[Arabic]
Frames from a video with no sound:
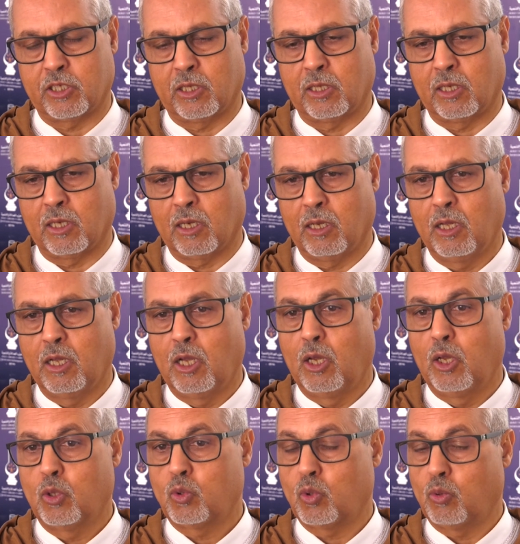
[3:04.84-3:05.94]
بشأنها
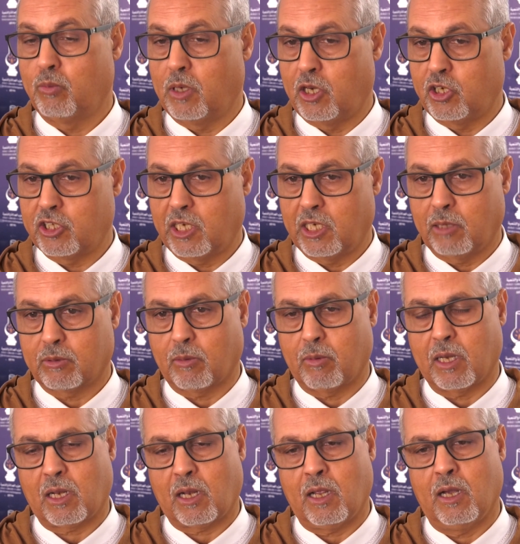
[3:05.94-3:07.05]
ثم الجانب
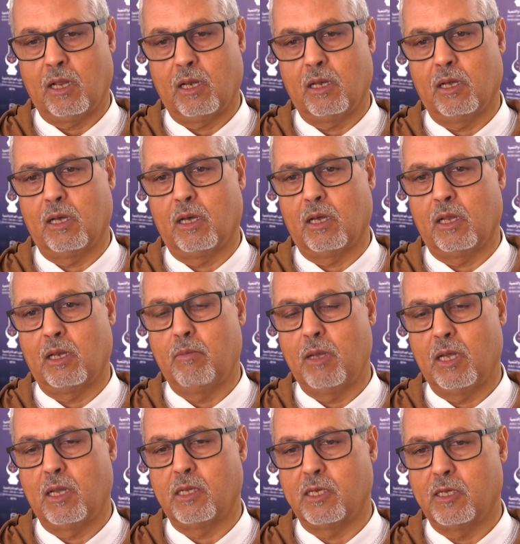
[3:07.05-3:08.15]
طبعا الحال
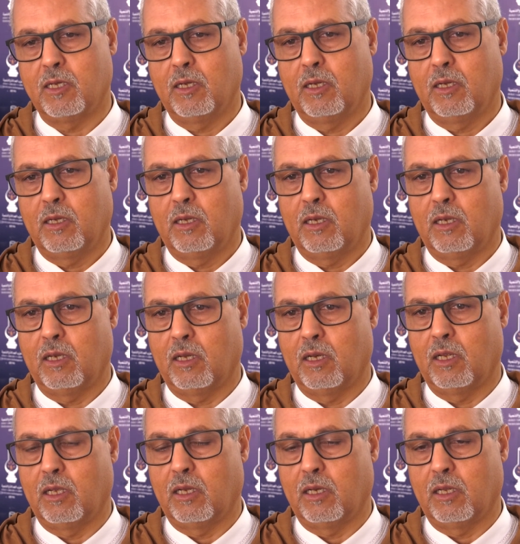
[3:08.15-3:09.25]
المالي آه،
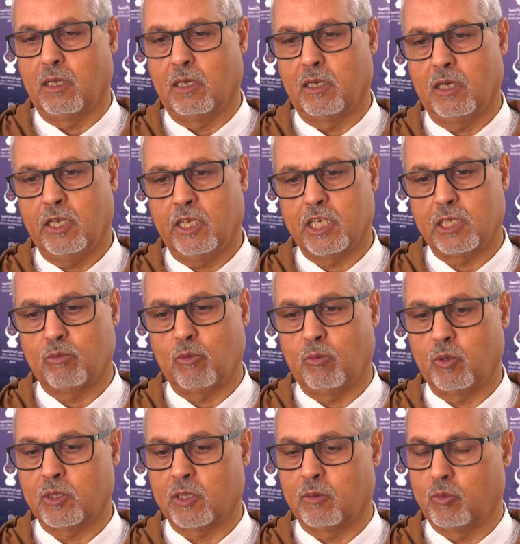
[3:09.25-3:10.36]
للحزب
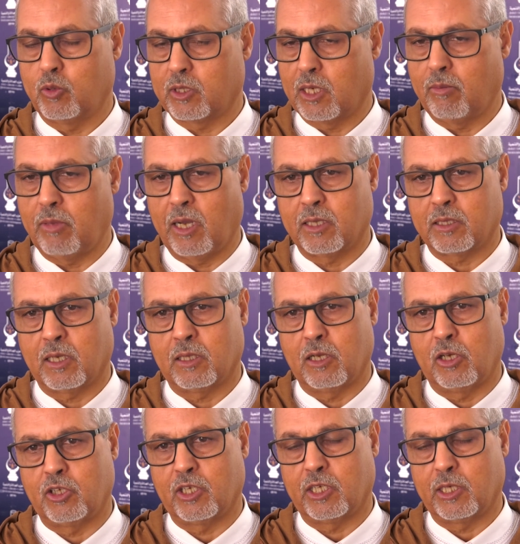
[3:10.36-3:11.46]
ومتابعة
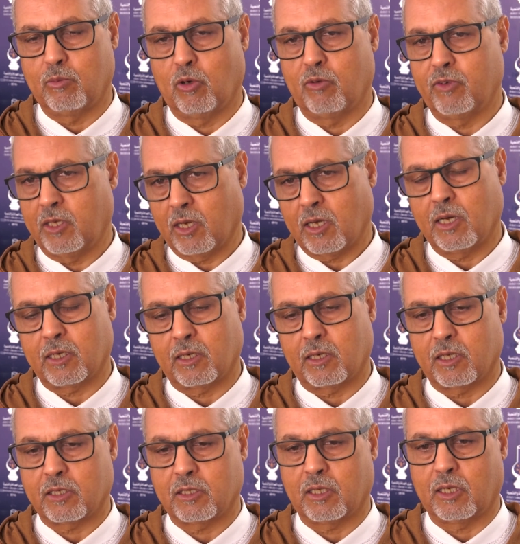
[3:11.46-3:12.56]
هذا الجانب وفيه
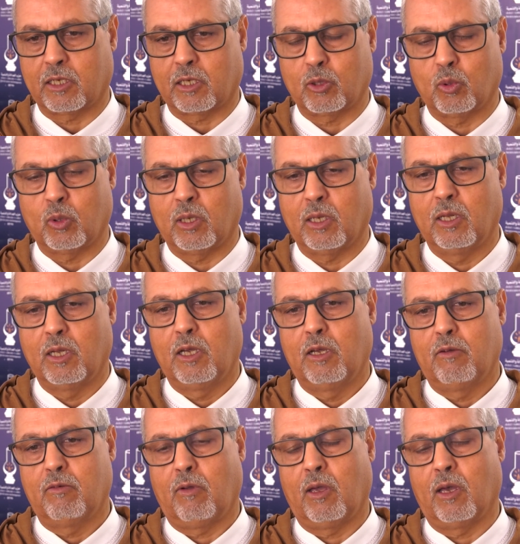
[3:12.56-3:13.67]
قرارات سنعرضها
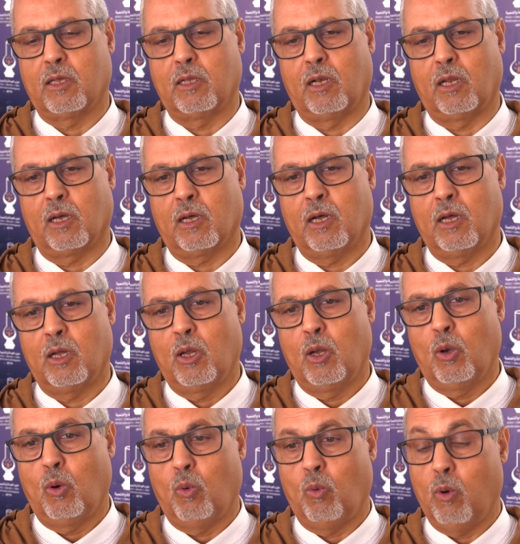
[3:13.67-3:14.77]
في هذا اللقاء
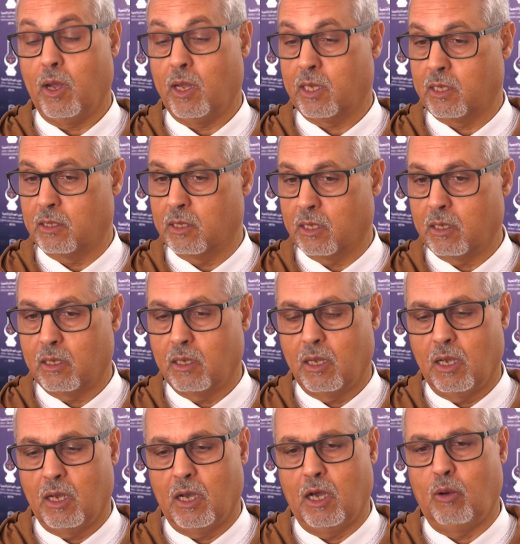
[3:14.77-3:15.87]
وأيضا
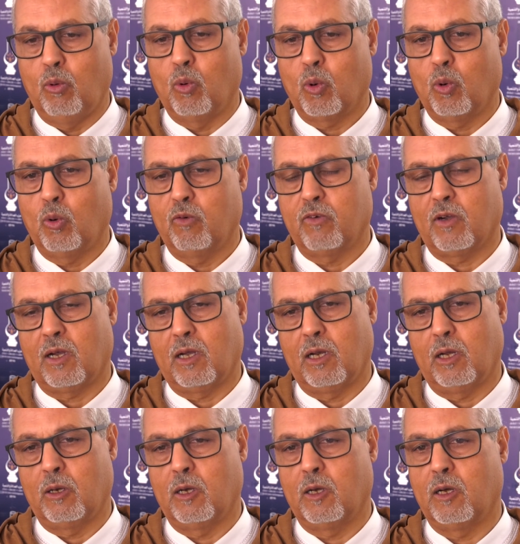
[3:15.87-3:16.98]
الوقوف
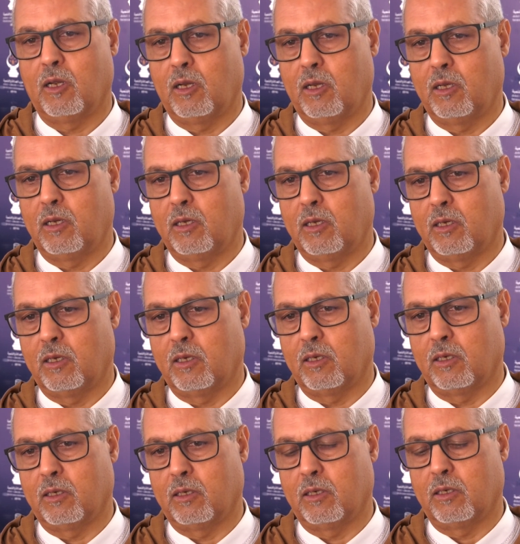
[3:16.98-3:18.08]
على
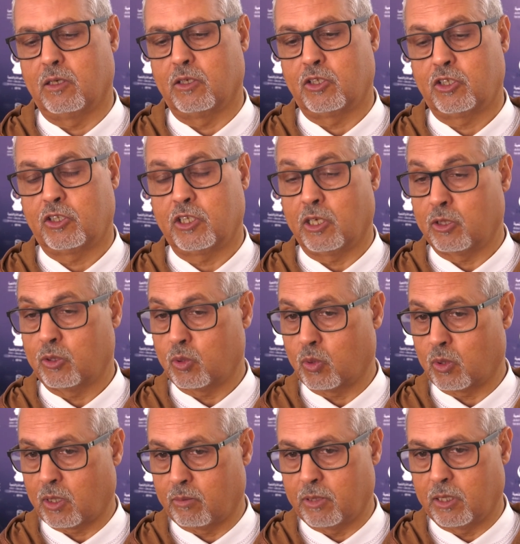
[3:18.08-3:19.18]
آه، الشأن
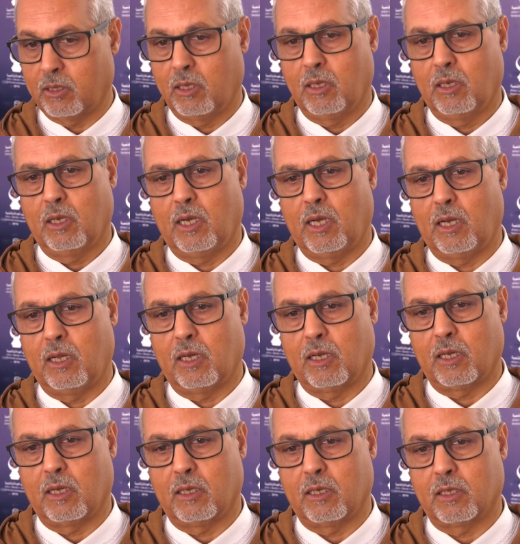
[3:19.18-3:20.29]
الترابي
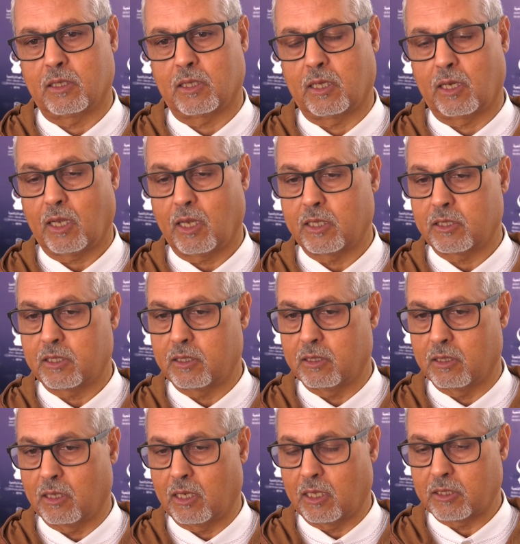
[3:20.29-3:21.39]
على طريقة
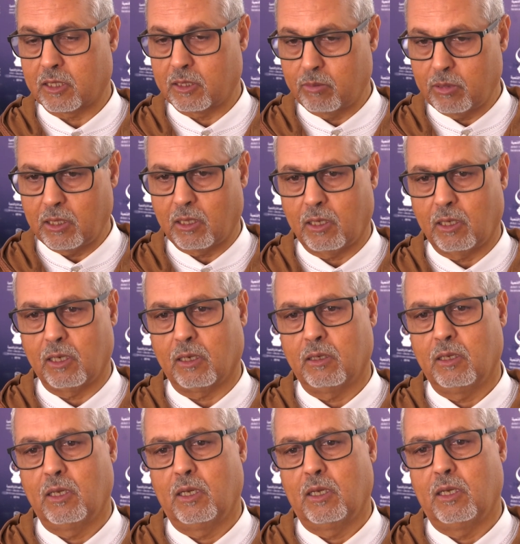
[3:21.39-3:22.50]
على تدبيرنا
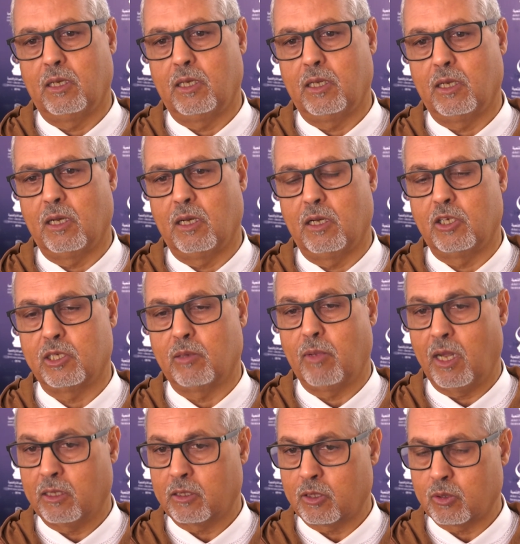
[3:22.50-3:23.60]

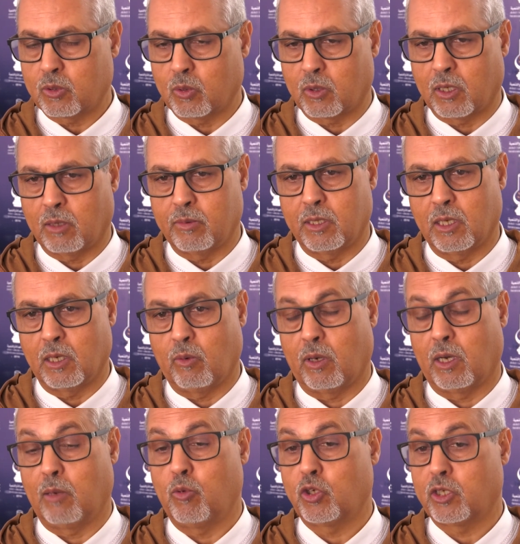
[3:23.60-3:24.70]
للجماعات الترابية
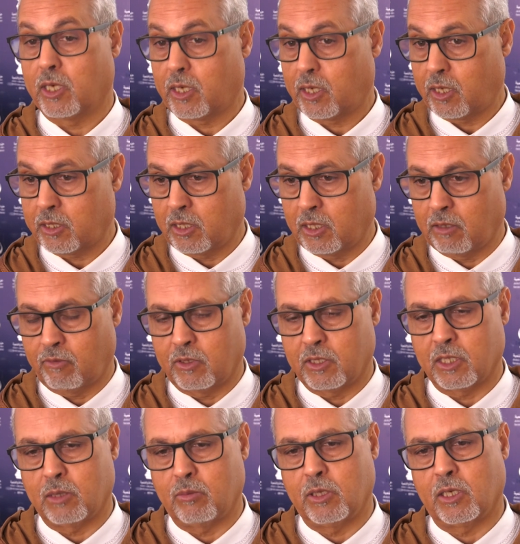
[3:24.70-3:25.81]
وعلى مشاركتنا في
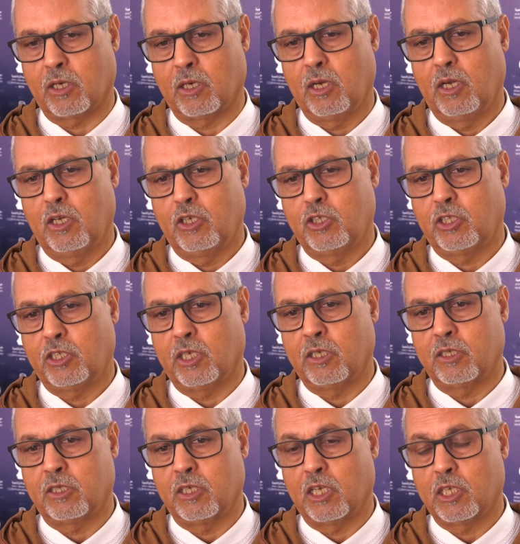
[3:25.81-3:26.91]
تدبير
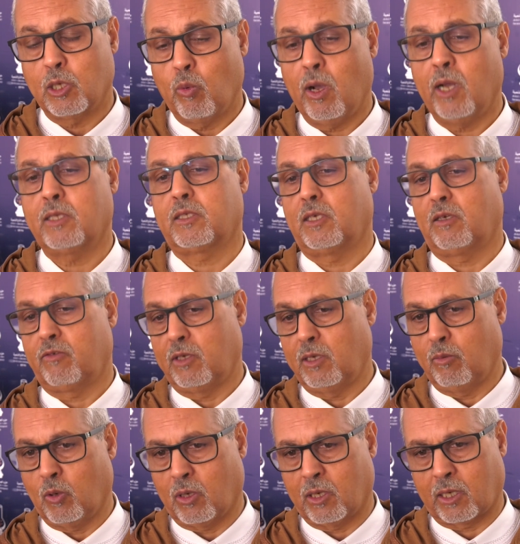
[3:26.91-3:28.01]
الشأن السياسي وحتى في
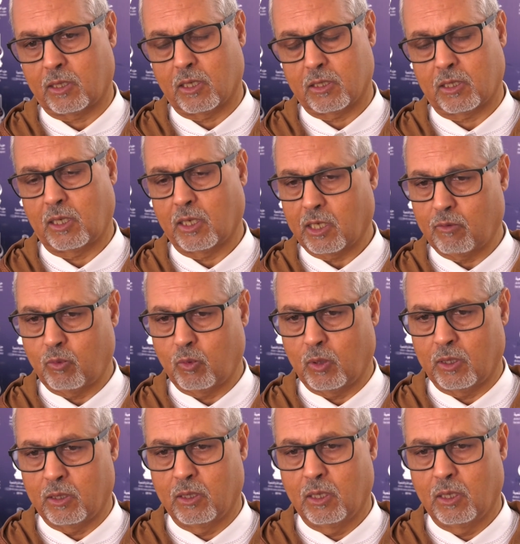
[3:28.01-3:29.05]
المعارضة سنقف